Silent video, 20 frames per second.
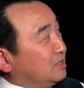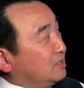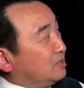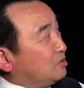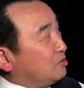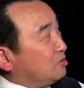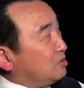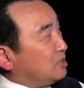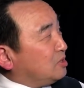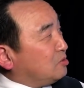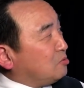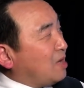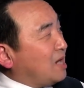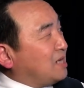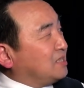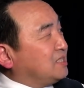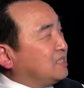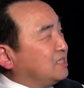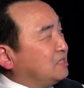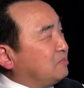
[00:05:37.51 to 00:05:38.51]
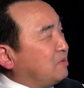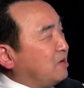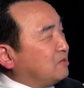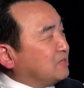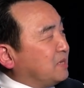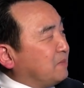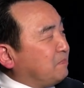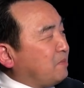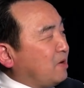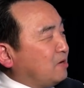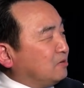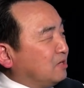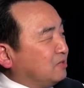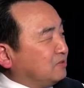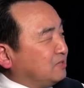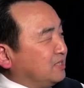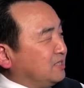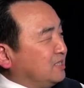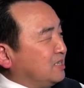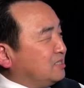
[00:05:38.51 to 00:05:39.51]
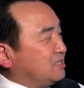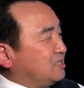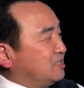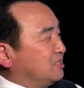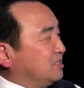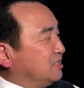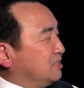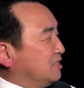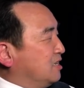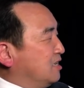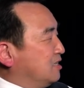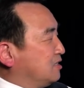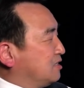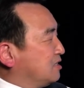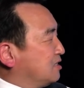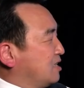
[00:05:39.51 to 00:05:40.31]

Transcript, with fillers: 所以《华尔街日报》在报道这件事情呢。